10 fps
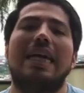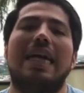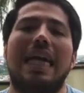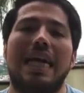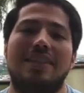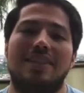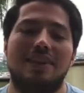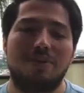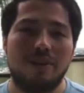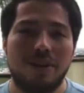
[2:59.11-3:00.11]

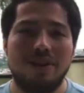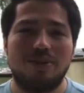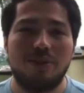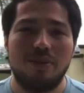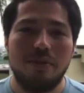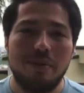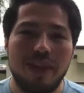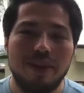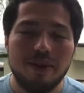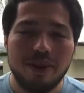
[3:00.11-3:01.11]
gracias porque estoy
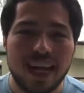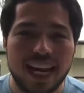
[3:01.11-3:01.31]
viviendo lo que